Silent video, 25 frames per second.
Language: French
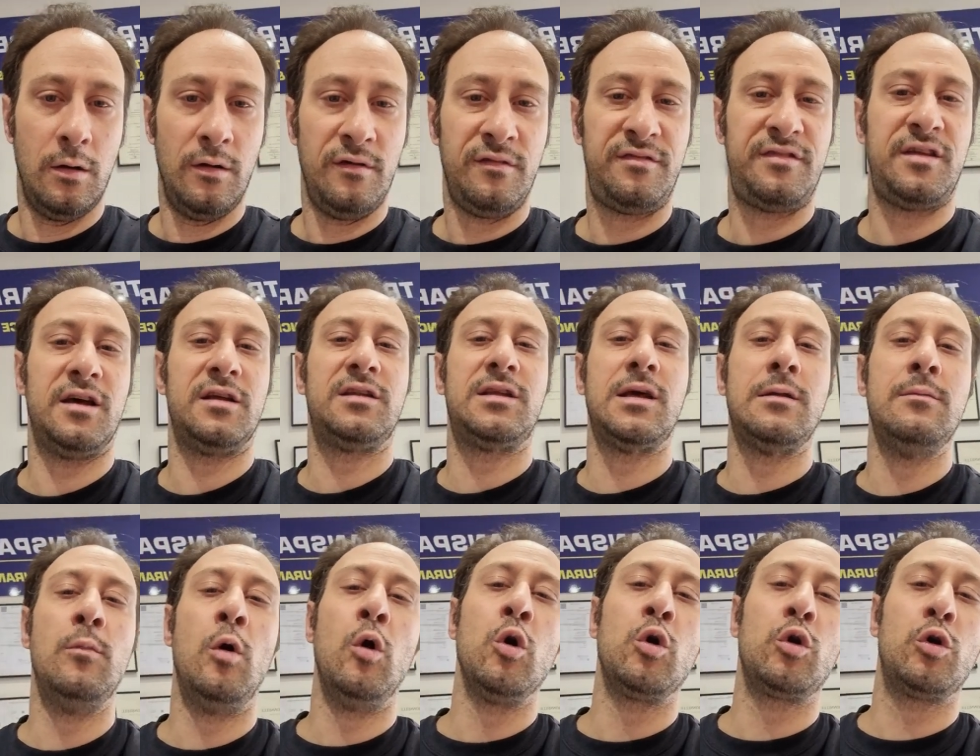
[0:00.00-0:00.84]

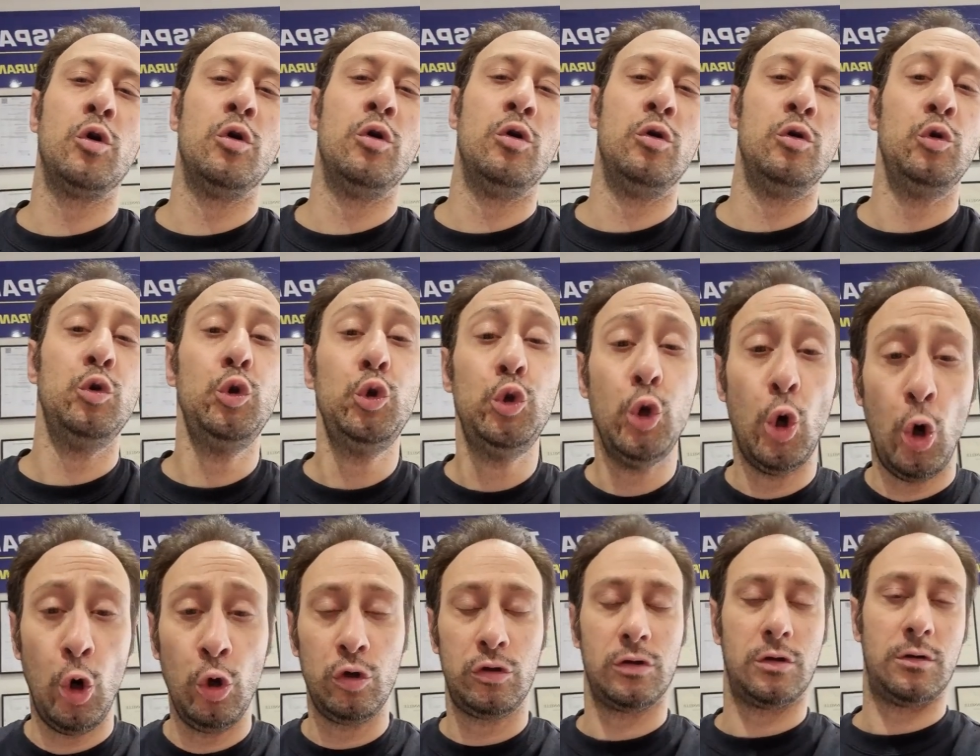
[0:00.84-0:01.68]
Certainement que
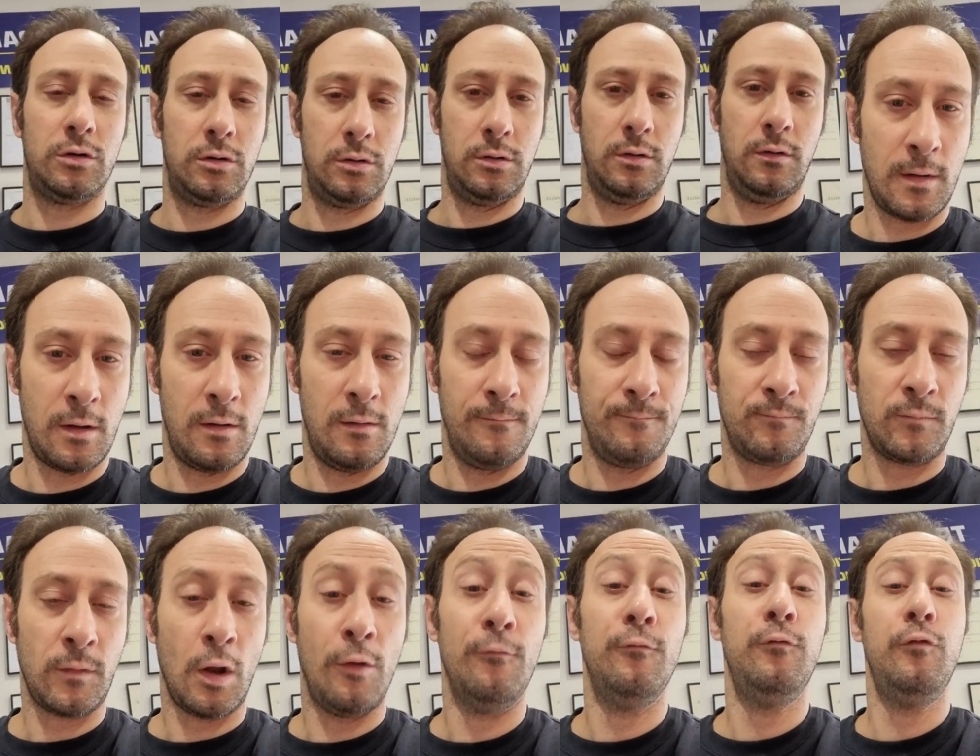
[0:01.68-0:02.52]
d'autres
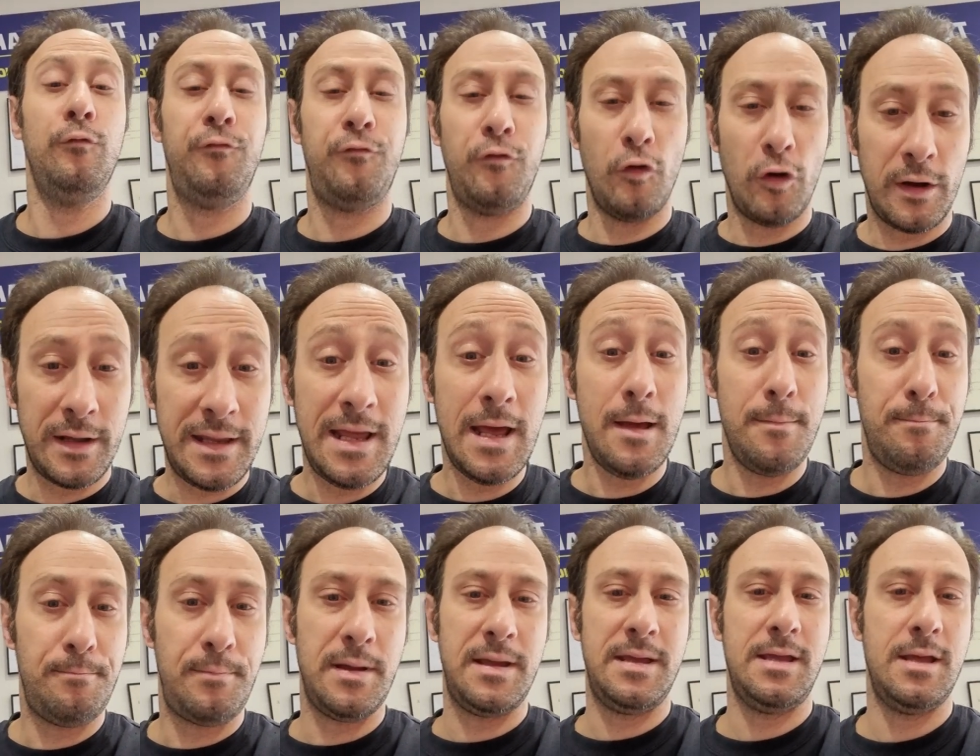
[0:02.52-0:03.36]
vous feriez
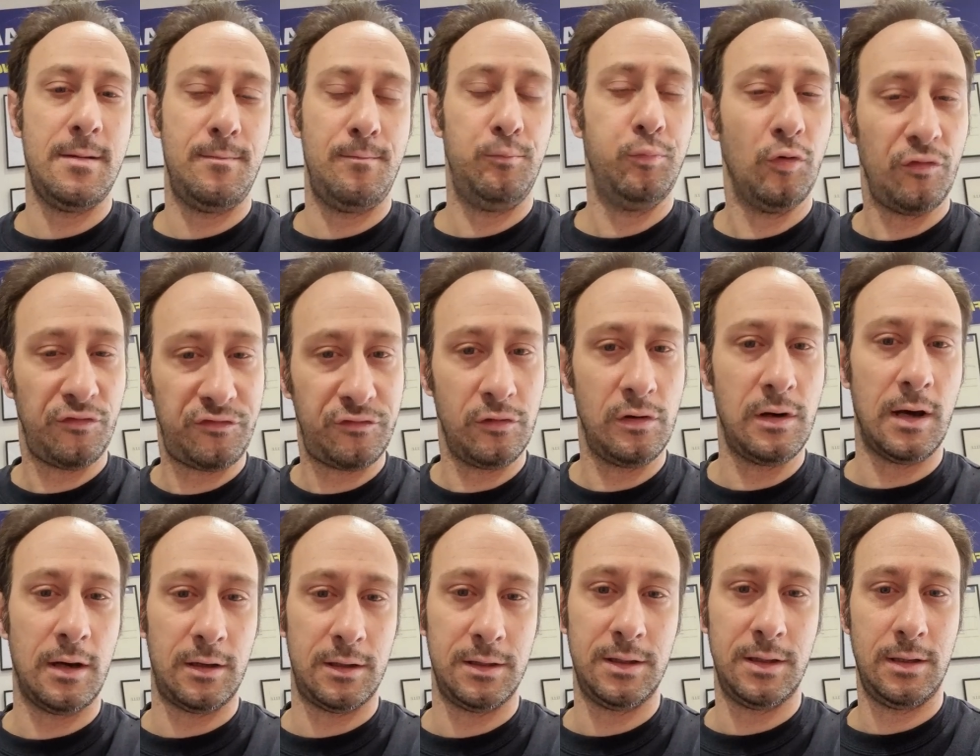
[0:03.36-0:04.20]
payer pour
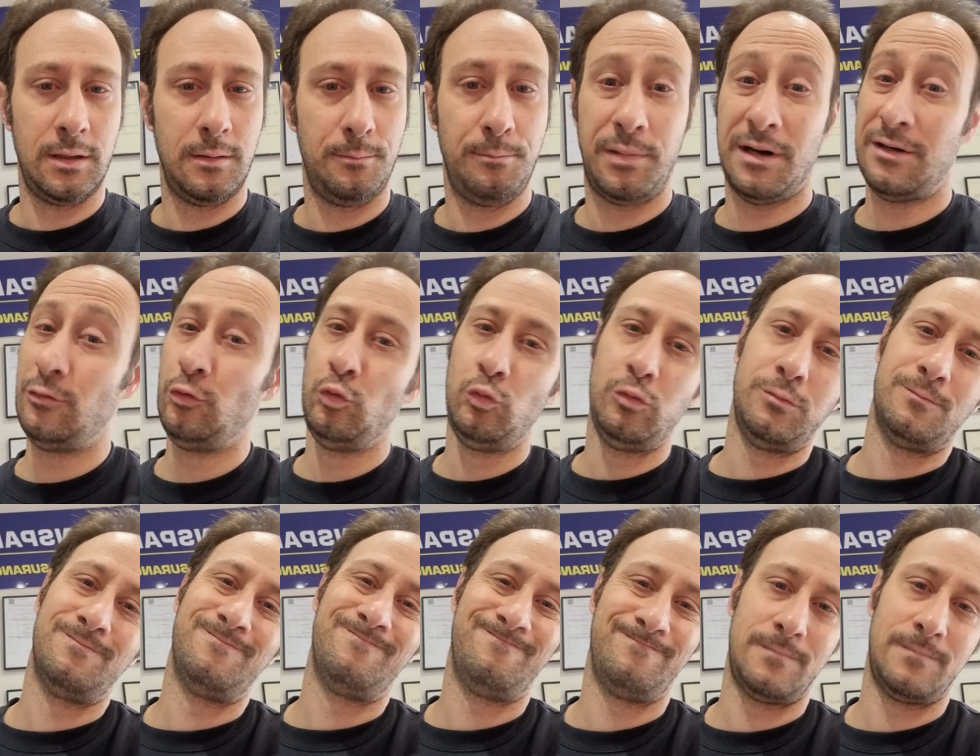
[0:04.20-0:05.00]
cela, pas nous.